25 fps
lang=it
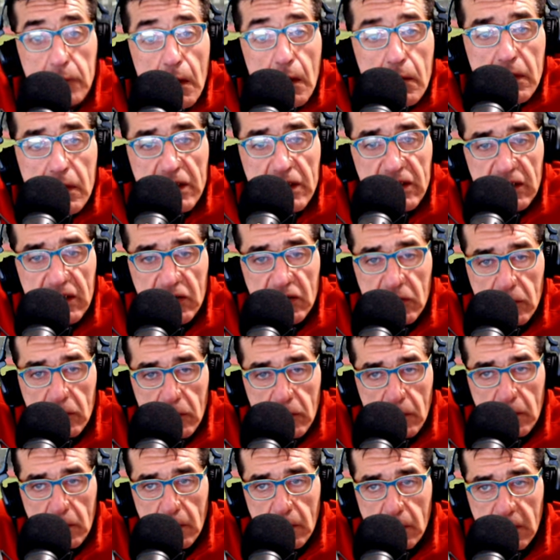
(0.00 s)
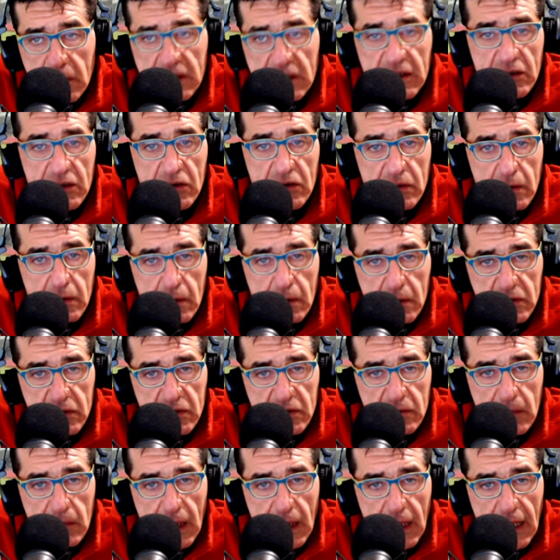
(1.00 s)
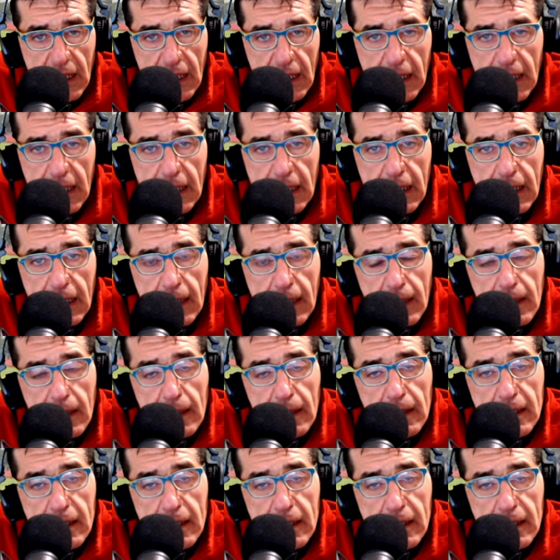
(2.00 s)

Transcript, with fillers: Questi sono, questi sono insomma, le, le, le,